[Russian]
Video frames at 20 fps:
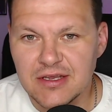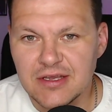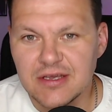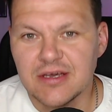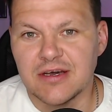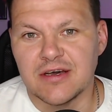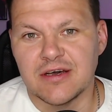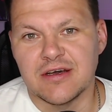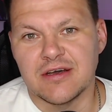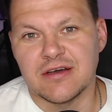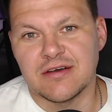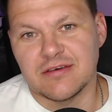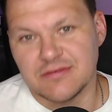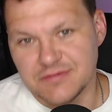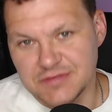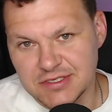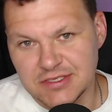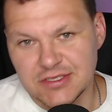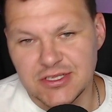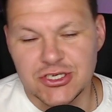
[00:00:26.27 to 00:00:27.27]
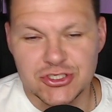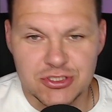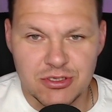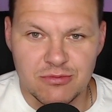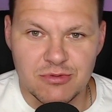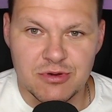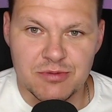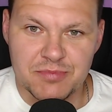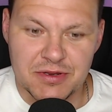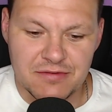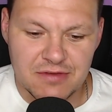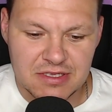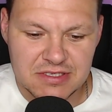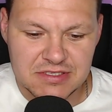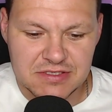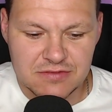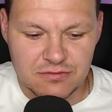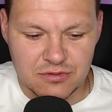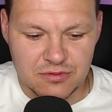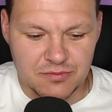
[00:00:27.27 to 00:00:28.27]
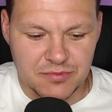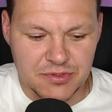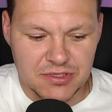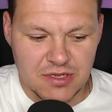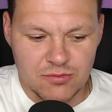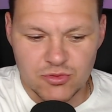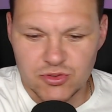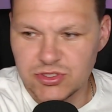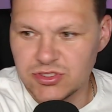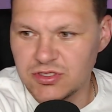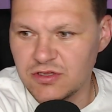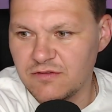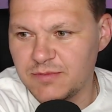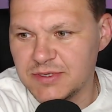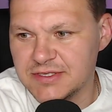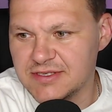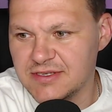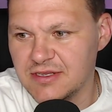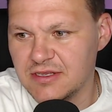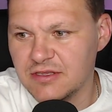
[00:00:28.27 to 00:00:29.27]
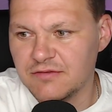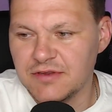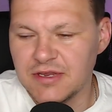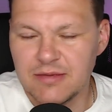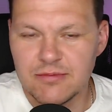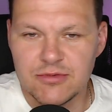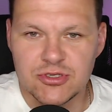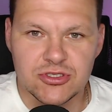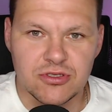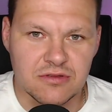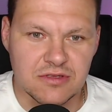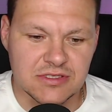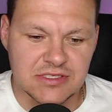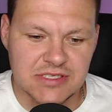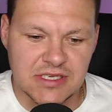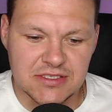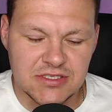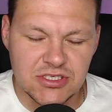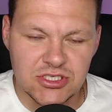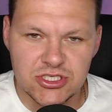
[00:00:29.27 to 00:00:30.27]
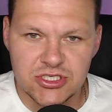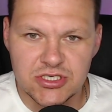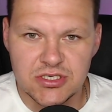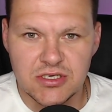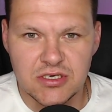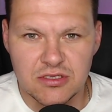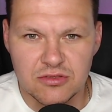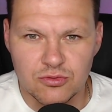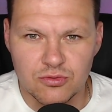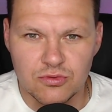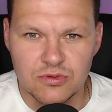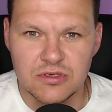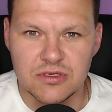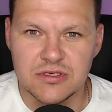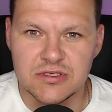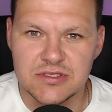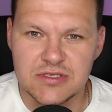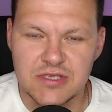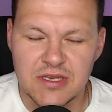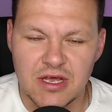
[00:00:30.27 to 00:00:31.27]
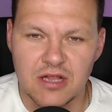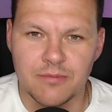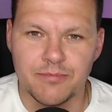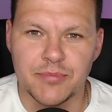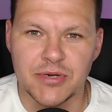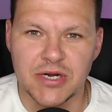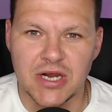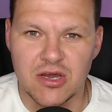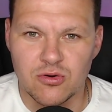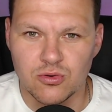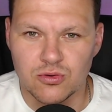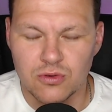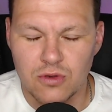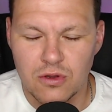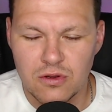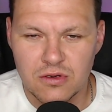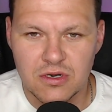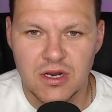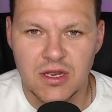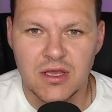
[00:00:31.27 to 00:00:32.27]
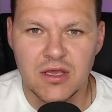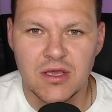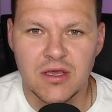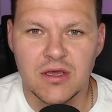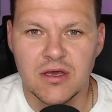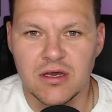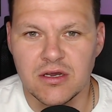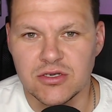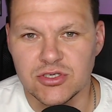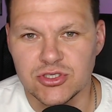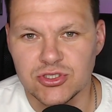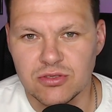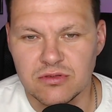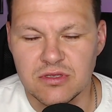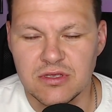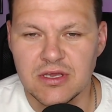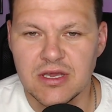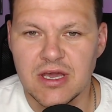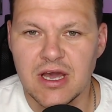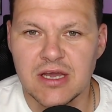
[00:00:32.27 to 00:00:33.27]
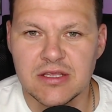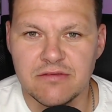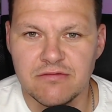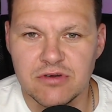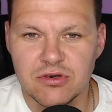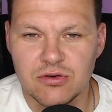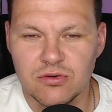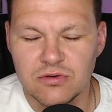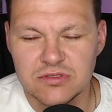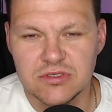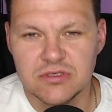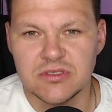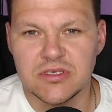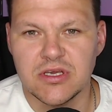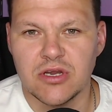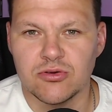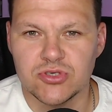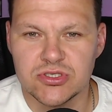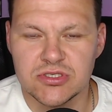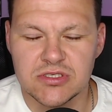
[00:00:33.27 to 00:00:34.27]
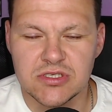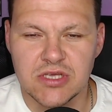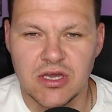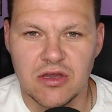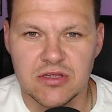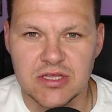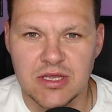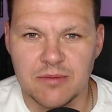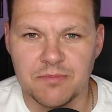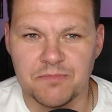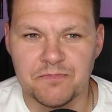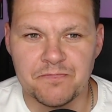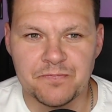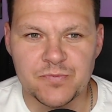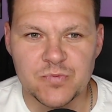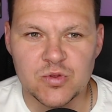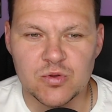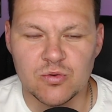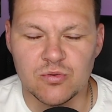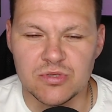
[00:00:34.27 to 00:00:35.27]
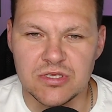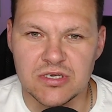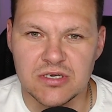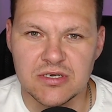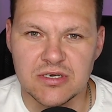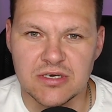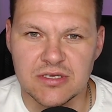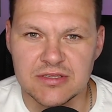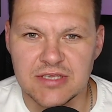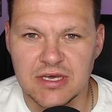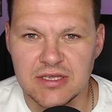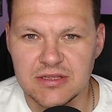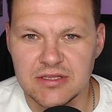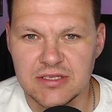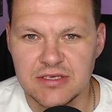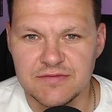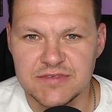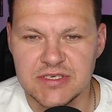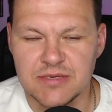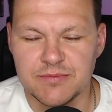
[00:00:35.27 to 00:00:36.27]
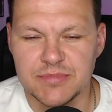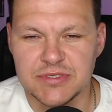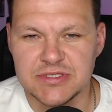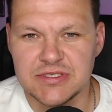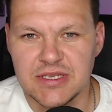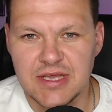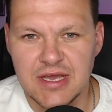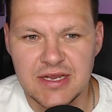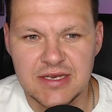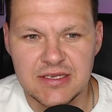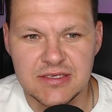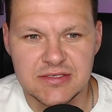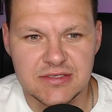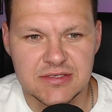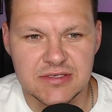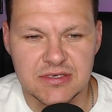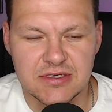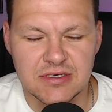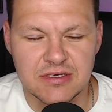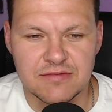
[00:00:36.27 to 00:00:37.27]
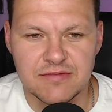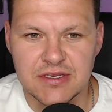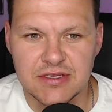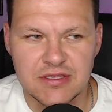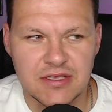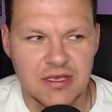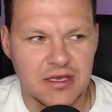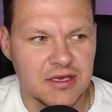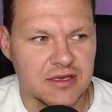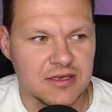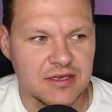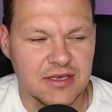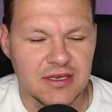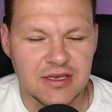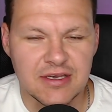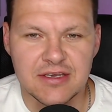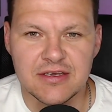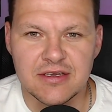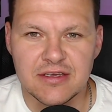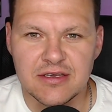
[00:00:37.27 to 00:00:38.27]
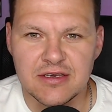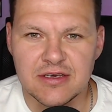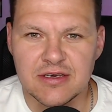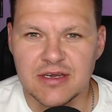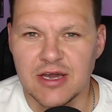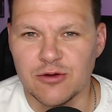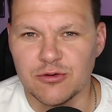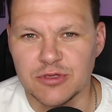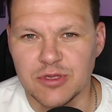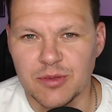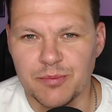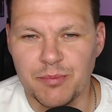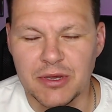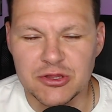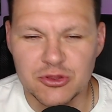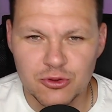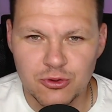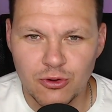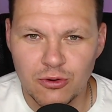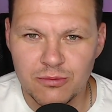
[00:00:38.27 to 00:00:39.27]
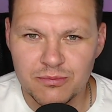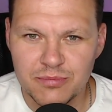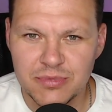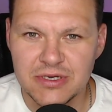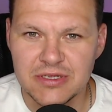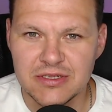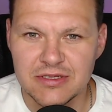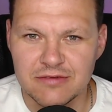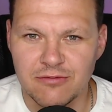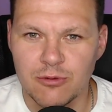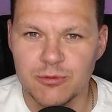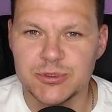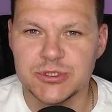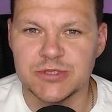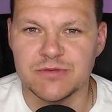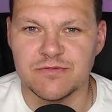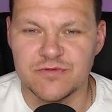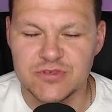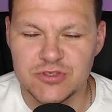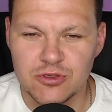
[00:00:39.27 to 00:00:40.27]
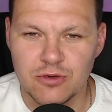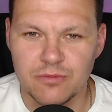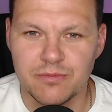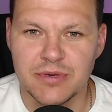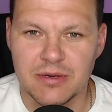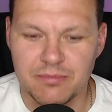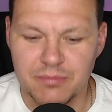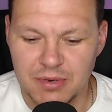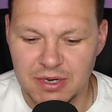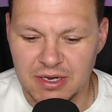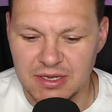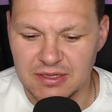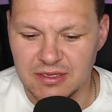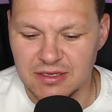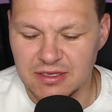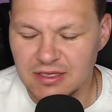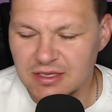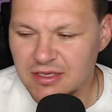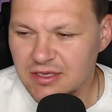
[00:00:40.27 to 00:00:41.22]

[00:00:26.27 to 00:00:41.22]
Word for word: а, всегда ждем и приветствуем, потому что в последнее время что-то затишье, ну и сериал «Прокурор» а, что-то никак не выходит, я уже знаю, там у них а, данные все потерялись, вернее, какой-то потоп был, и, в общем, все пропало.